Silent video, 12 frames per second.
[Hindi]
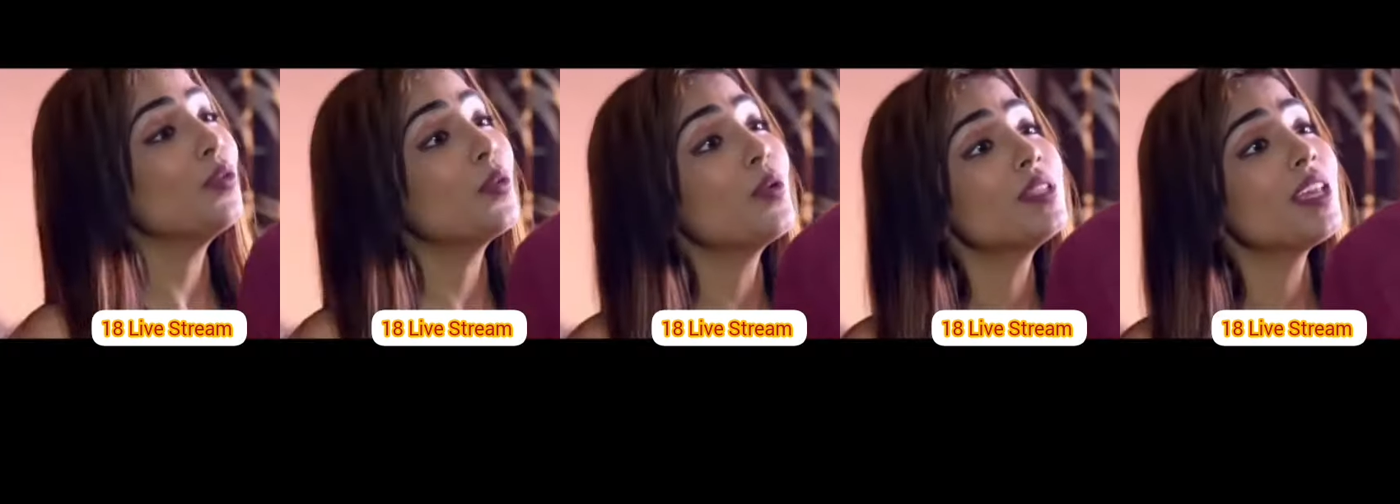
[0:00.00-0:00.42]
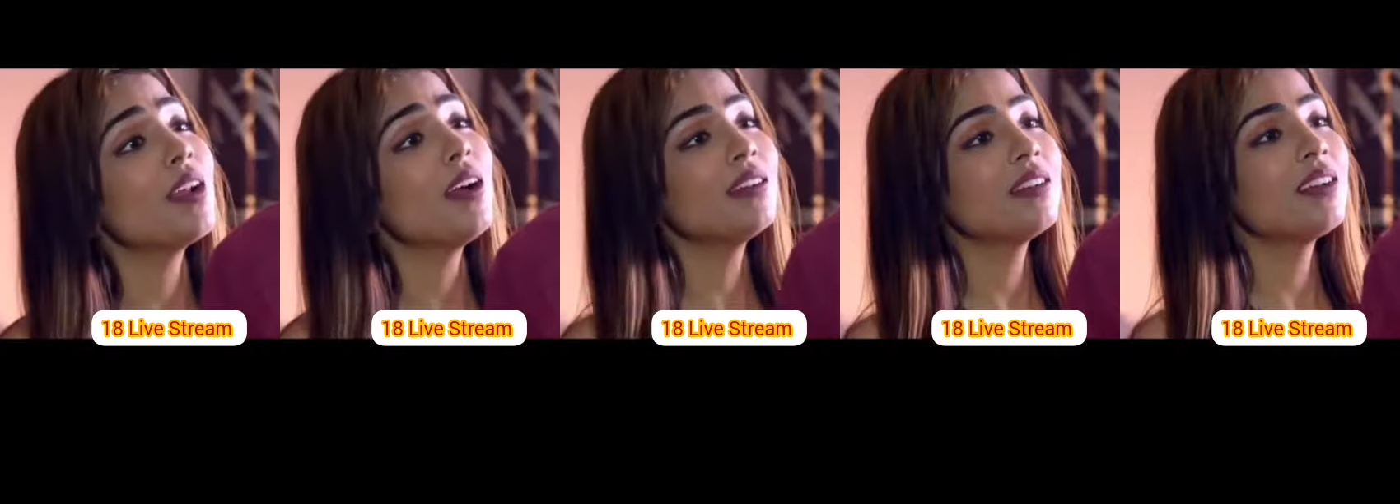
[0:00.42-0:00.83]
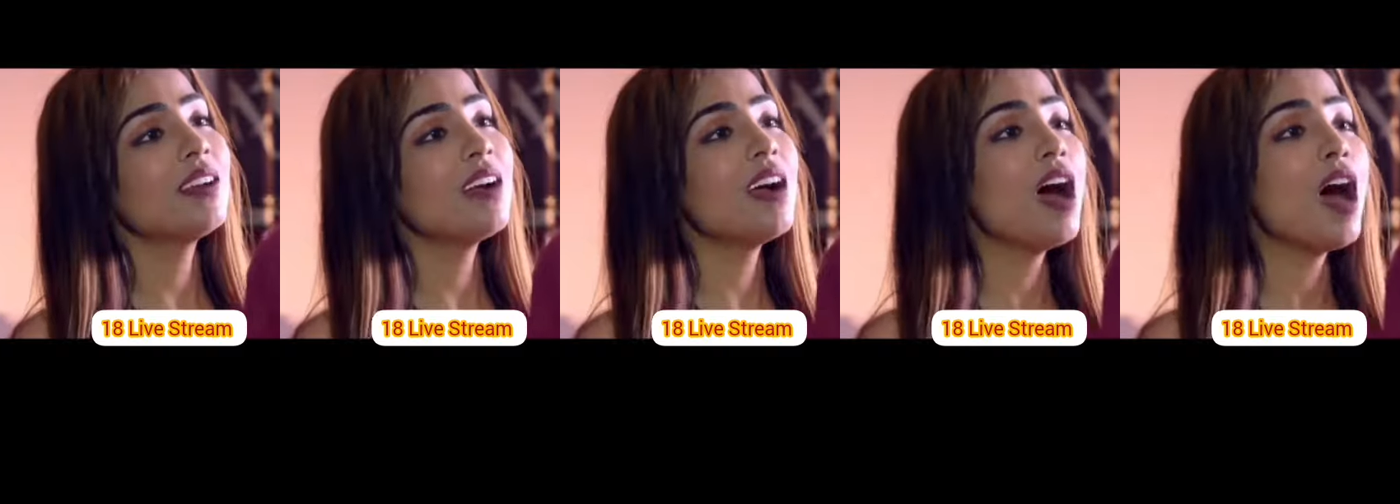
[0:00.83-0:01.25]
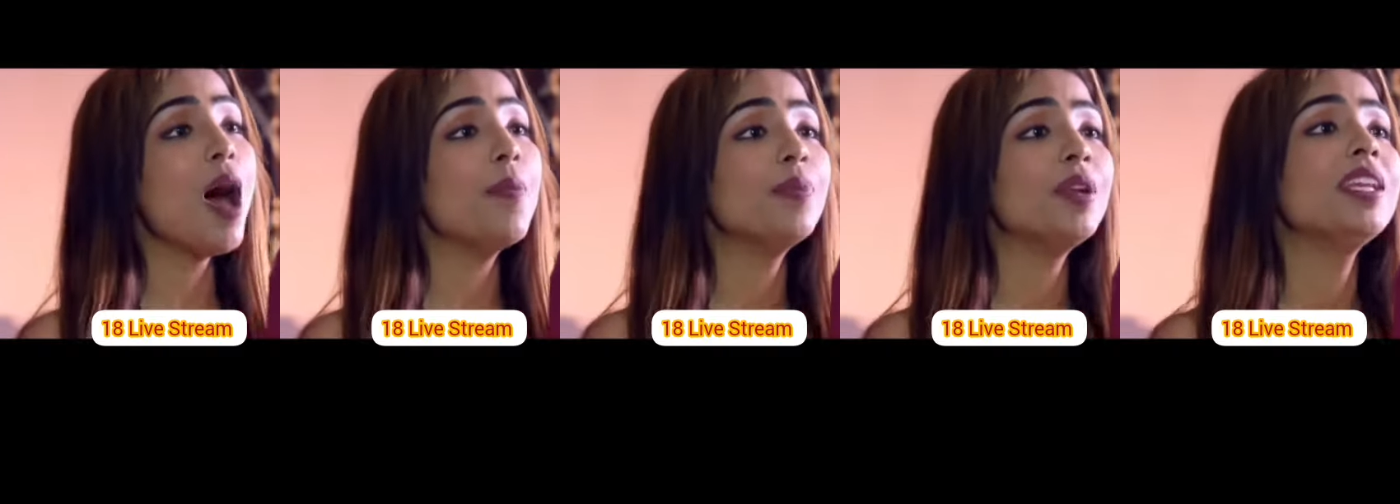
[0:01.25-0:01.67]
रुको जरा
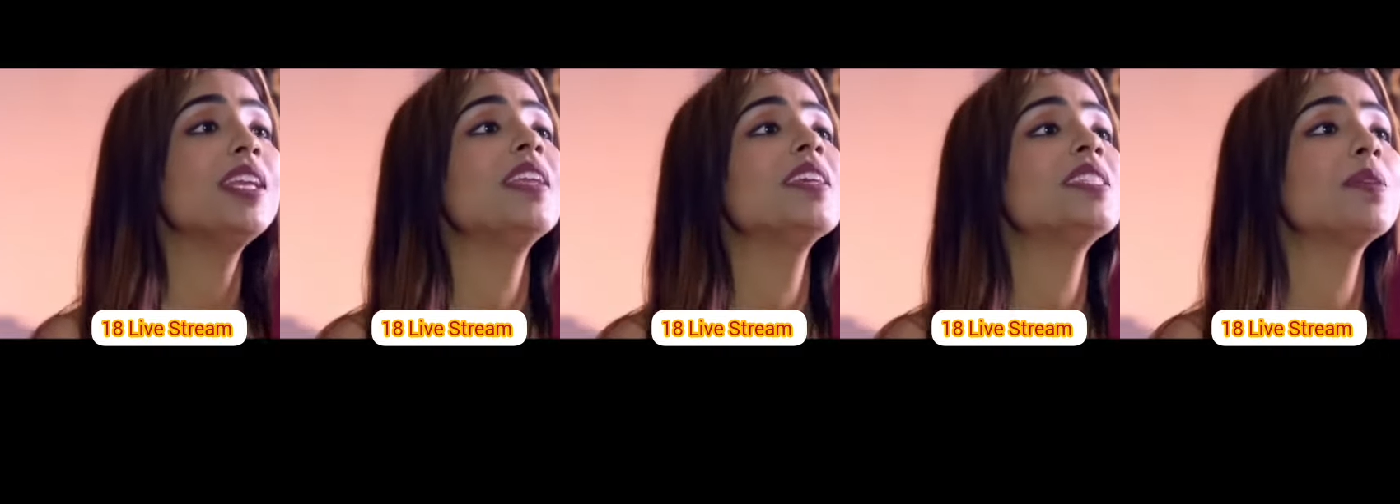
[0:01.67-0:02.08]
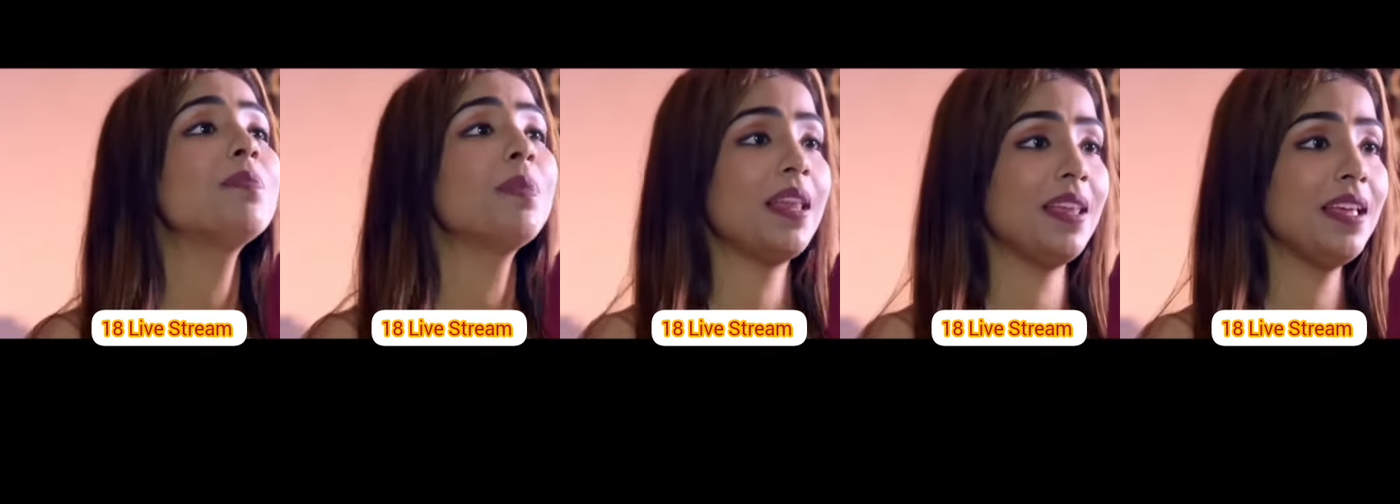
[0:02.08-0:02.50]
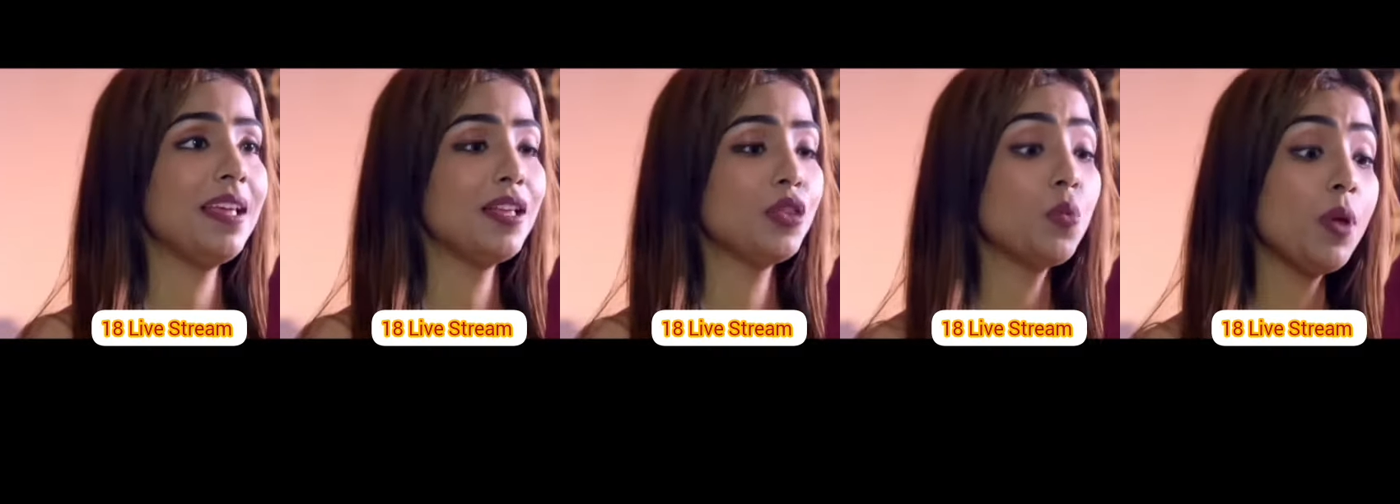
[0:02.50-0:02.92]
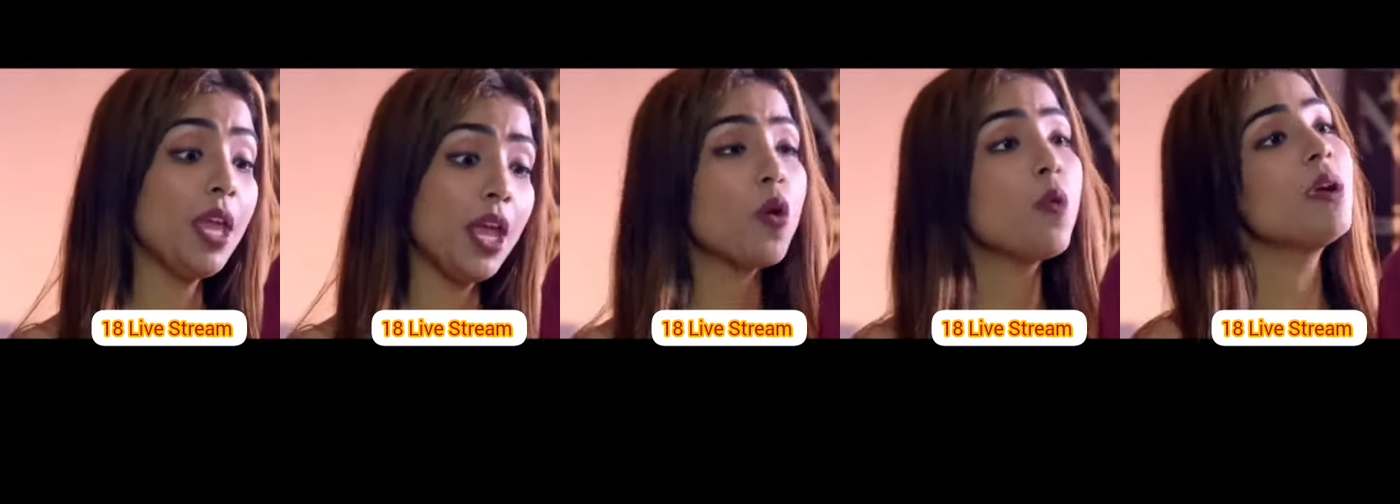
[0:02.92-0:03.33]
हमरी लेने से पहले तुम्हें
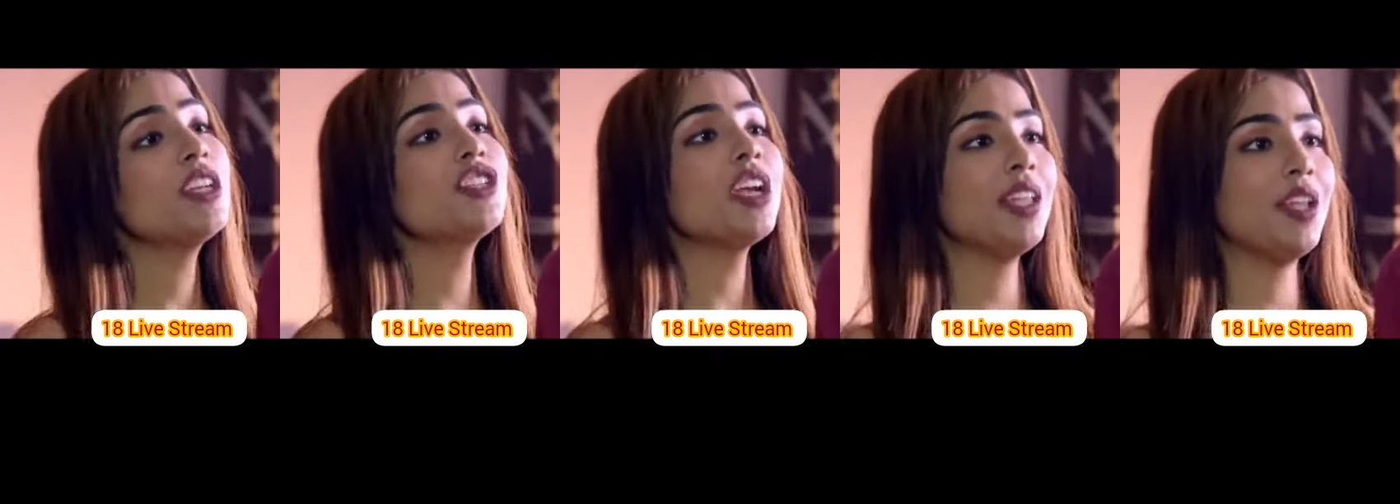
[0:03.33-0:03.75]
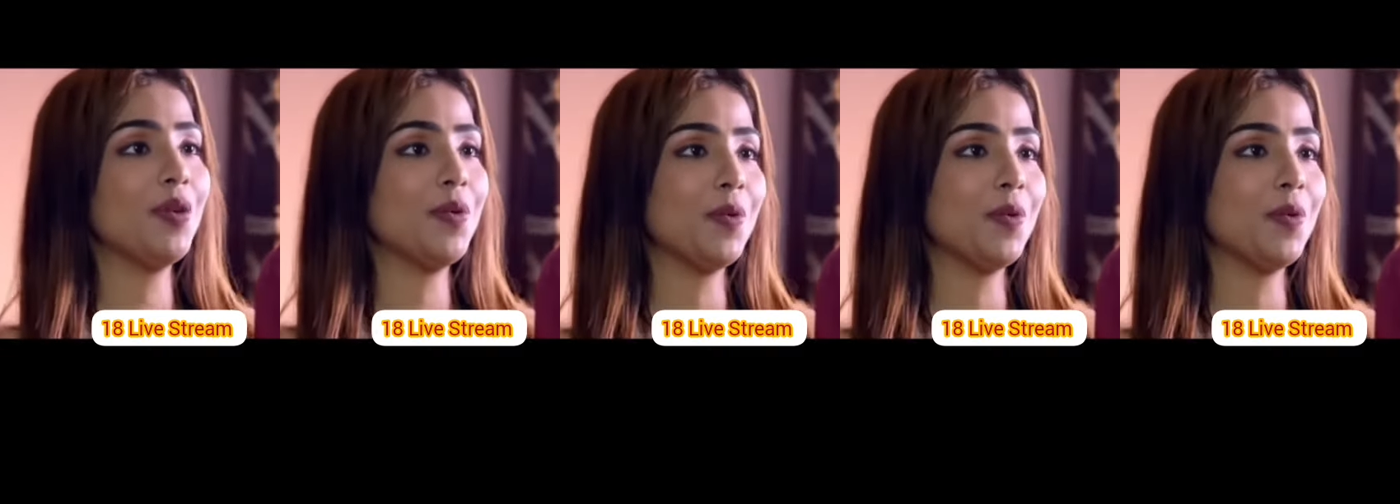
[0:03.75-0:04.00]
एक ठोर परीक्षा देनी